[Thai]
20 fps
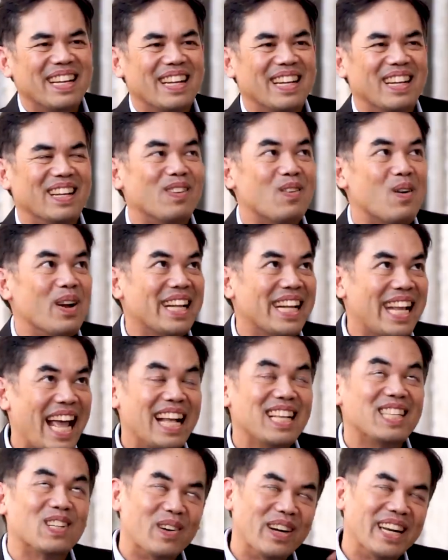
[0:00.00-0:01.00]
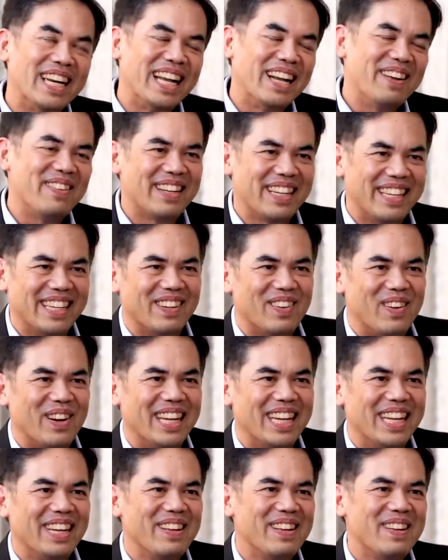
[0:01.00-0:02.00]
หรือคนแกล้งจนนะครับคือคน
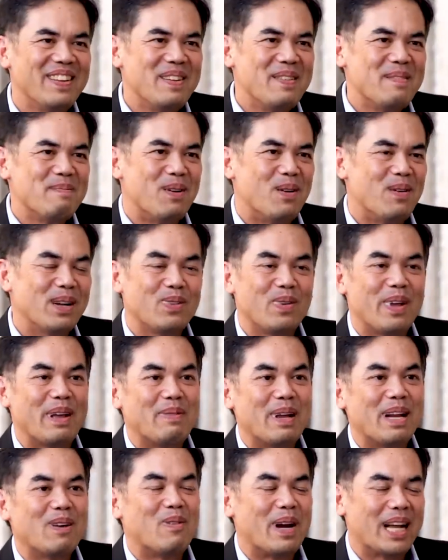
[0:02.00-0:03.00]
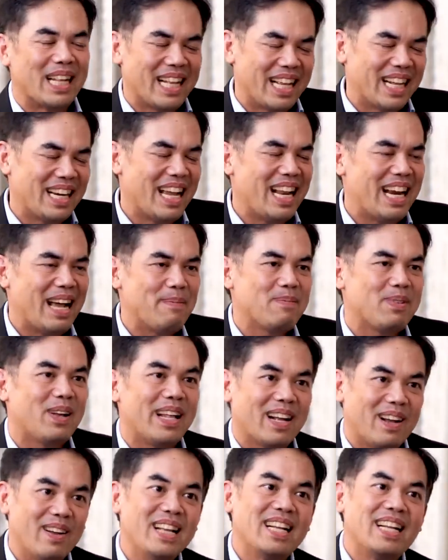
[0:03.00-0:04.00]
ที่บอกว่าตัวเองไม่รวยตัวเองได้รับ
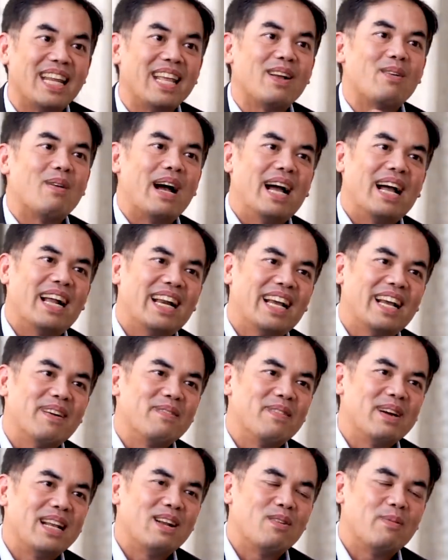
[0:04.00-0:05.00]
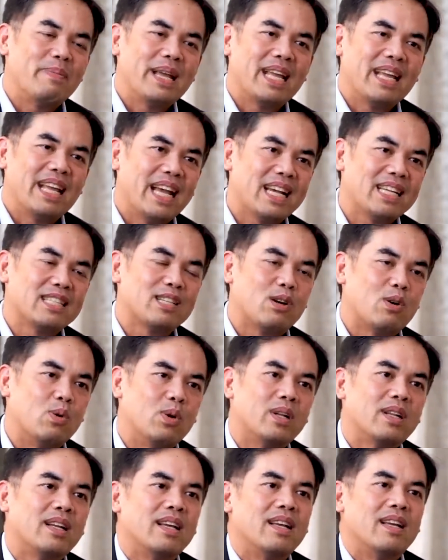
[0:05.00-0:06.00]
ก็ยังดีกว่านะครับว่าเราไป
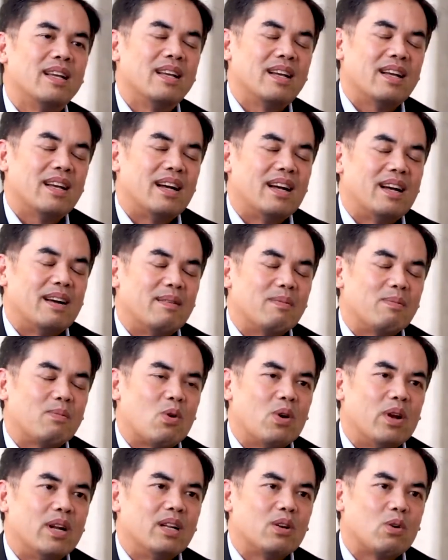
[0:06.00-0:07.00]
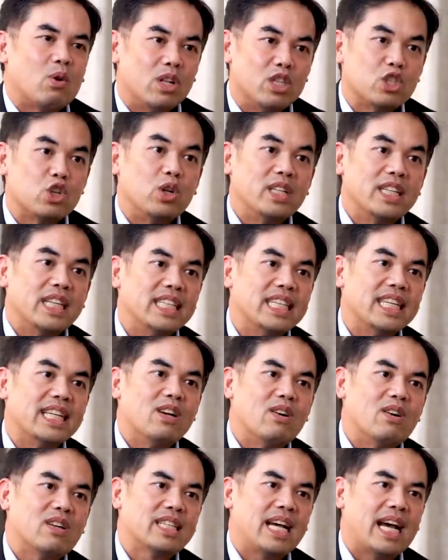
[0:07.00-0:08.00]
exclude คนคนจนจริ
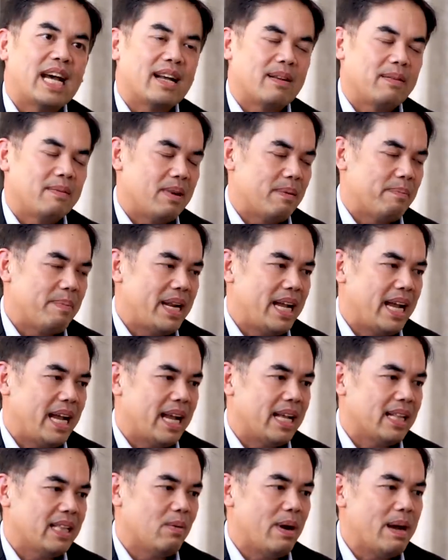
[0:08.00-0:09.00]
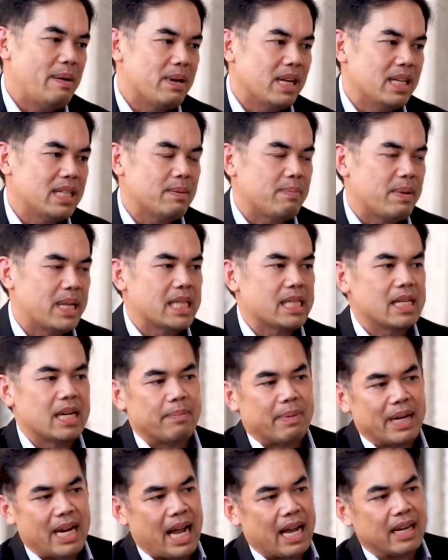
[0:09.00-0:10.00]
งๆออกจากปัญหา แต่ว่ามันก็จะไปเจอ
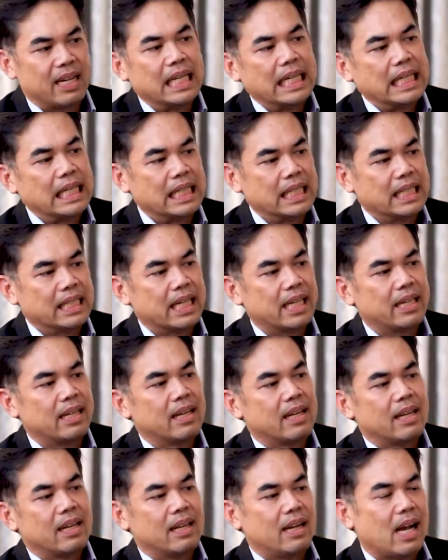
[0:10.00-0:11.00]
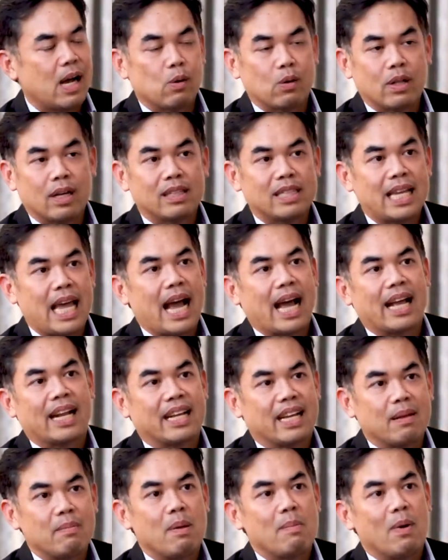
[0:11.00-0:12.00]
ปัญหาอื่น ๆ เช่นอ้าวถ้าแจกกันอ
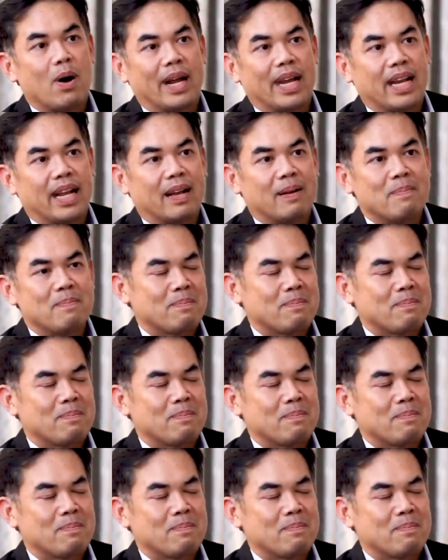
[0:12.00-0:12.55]
ย่างนี้บ่อยๆเนี่ย